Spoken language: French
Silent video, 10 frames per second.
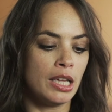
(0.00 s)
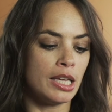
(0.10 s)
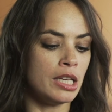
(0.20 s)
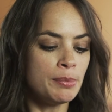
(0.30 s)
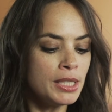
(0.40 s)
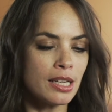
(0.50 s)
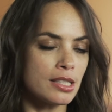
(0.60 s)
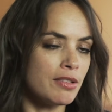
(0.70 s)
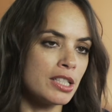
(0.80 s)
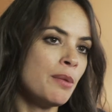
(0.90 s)
Et les petites, elles
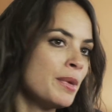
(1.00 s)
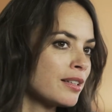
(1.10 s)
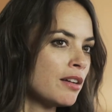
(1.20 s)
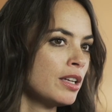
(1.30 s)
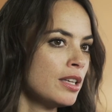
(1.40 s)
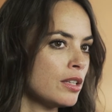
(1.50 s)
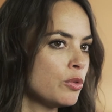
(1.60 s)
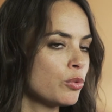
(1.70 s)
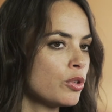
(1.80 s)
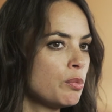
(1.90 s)
n'avaient jamais travaillé.
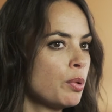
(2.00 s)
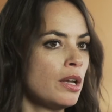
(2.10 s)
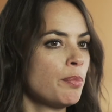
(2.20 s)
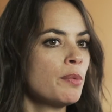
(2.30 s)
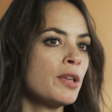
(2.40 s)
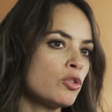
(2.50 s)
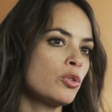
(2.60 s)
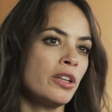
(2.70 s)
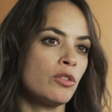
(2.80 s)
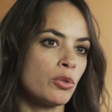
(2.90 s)
Donc, la première
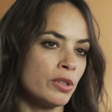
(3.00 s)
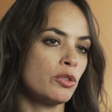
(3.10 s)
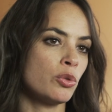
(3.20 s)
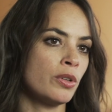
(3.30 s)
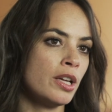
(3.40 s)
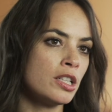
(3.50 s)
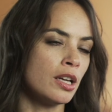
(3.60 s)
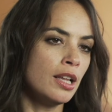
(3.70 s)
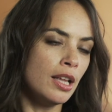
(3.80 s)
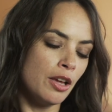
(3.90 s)
journée de tournage,
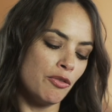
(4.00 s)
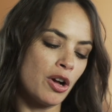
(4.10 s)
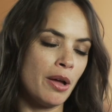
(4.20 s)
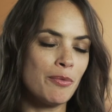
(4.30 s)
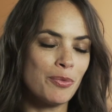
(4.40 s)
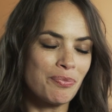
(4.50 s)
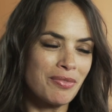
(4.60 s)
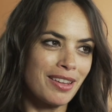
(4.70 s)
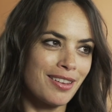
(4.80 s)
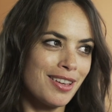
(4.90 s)
il faut quand même...
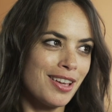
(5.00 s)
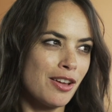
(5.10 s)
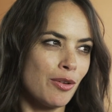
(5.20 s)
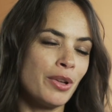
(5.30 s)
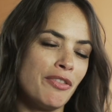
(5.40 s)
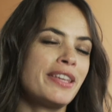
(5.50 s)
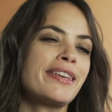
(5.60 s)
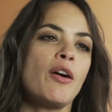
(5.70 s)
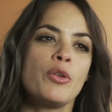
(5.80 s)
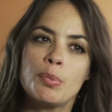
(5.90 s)
On a fait
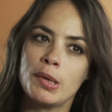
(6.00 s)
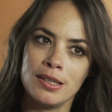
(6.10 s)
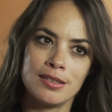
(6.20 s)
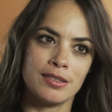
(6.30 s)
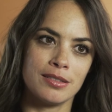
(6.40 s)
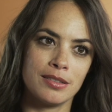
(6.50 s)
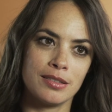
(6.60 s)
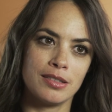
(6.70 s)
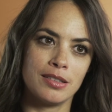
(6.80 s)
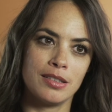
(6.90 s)
40 prises.
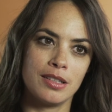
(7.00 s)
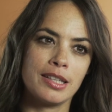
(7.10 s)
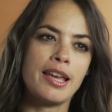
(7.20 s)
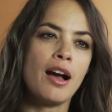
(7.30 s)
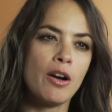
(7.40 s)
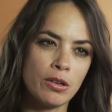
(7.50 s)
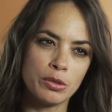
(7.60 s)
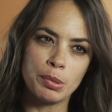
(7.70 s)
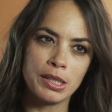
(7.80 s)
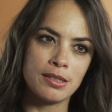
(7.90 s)

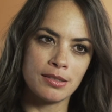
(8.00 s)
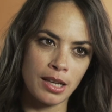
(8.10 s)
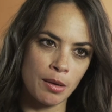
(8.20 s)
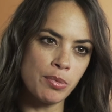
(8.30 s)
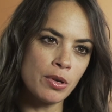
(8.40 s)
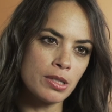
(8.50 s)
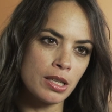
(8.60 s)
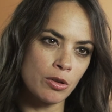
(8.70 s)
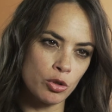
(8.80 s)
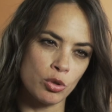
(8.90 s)
40 prises. C'était un plan
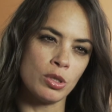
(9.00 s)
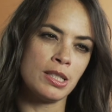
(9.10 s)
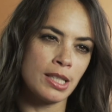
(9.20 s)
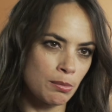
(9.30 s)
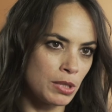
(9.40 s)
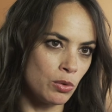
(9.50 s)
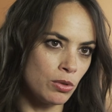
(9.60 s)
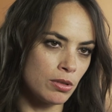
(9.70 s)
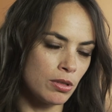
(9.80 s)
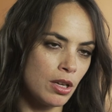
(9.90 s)
séquence de 5
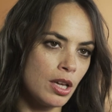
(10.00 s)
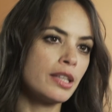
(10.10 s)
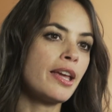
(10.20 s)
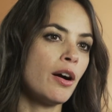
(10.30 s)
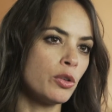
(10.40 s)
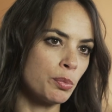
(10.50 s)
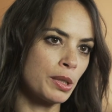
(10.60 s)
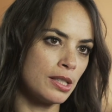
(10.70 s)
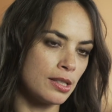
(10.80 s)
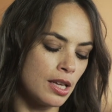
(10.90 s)
minutes. 40
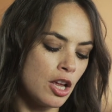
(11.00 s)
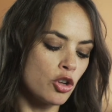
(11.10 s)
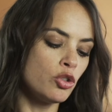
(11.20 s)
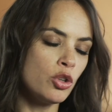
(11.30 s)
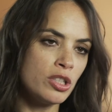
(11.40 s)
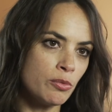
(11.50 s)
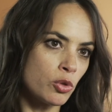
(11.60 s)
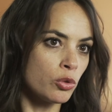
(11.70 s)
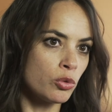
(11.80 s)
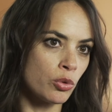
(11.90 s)
prises. Deuxième
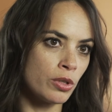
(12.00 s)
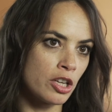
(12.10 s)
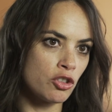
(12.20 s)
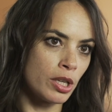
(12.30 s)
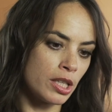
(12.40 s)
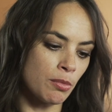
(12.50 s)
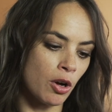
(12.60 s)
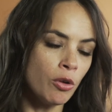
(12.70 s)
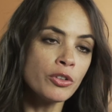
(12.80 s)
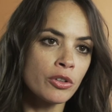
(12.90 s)
jour de tournage, Joachim
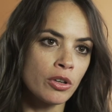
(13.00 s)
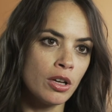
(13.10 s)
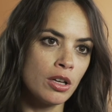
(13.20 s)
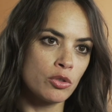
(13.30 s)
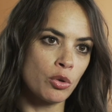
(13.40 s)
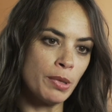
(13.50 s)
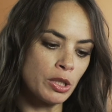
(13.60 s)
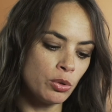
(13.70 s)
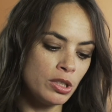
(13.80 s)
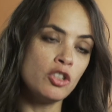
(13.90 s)
rentre sur le
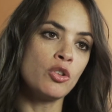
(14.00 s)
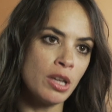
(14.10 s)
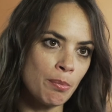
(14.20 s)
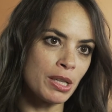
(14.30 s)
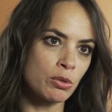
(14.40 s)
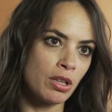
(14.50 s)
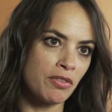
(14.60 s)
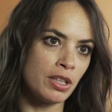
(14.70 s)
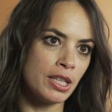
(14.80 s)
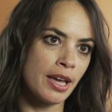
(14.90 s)
plateau, il dit « Je n'aime pas ce qu'on a
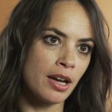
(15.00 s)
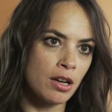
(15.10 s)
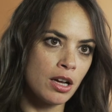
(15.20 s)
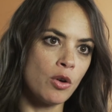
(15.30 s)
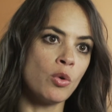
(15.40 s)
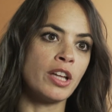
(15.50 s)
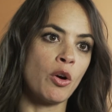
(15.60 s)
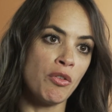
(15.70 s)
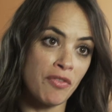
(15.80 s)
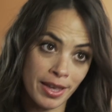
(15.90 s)
fait hier » on a
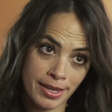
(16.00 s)
refait